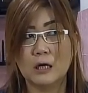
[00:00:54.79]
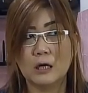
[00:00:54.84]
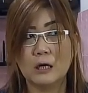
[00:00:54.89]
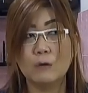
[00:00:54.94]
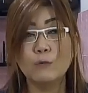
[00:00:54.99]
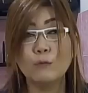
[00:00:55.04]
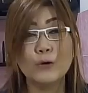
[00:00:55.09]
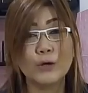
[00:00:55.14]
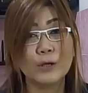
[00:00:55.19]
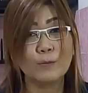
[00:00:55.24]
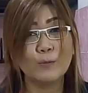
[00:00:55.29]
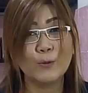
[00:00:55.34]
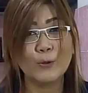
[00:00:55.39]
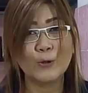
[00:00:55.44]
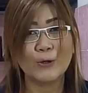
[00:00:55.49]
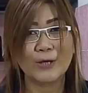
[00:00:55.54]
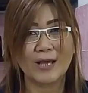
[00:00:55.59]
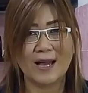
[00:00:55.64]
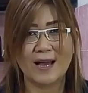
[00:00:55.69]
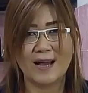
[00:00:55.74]

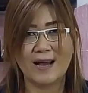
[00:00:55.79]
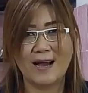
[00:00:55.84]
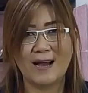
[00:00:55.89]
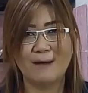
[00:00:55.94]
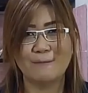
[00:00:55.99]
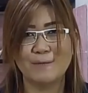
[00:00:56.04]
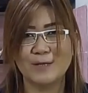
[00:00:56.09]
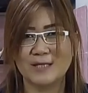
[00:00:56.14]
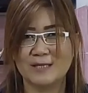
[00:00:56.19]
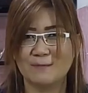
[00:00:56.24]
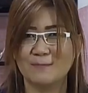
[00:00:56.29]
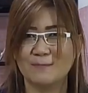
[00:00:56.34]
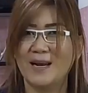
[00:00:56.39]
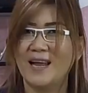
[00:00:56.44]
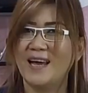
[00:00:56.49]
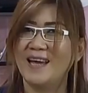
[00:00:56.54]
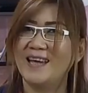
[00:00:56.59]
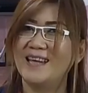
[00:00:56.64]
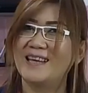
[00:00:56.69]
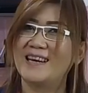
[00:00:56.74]
ibu-ibu yang habis
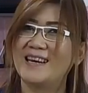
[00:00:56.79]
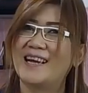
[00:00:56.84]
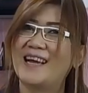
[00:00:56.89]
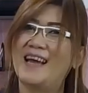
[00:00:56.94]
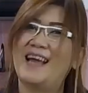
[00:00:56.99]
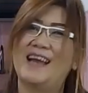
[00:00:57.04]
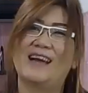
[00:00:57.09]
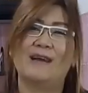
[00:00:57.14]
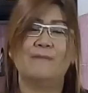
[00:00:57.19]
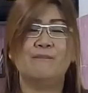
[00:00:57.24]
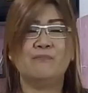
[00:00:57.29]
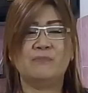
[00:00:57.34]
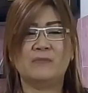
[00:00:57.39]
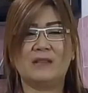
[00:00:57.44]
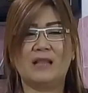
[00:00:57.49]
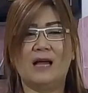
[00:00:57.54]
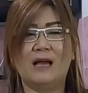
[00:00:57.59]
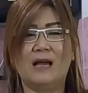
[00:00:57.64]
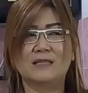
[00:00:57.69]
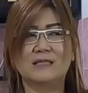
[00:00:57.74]
melahirkan
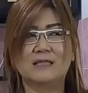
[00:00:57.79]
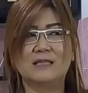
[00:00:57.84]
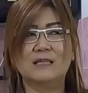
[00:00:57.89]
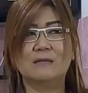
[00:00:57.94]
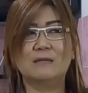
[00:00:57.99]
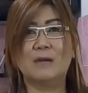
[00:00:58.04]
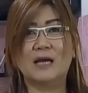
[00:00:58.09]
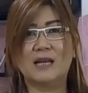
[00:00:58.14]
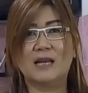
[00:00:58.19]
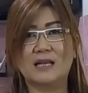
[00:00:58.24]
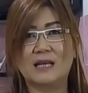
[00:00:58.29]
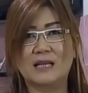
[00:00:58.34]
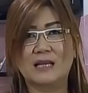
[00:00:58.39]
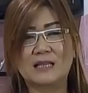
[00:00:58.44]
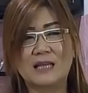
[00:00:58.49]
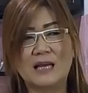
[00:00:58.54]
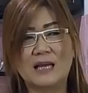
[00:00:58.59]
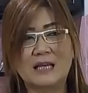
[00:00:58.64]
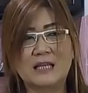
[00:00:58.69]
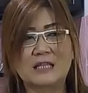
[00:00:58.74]
nah jadi bareng
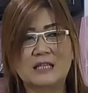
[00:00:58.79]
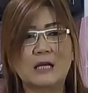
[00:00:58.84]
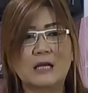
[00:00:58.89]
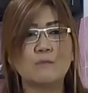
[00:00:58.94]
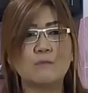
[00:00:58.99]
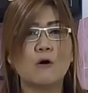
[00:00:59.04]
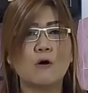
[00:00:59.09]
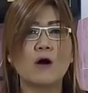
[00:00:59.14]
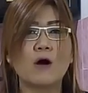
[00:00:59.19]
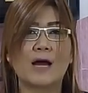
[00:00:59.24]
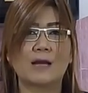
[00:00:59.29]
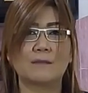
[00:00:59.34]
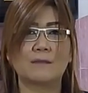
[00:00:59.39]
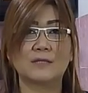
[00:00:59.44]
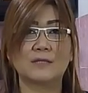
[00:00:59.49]
kita bongkar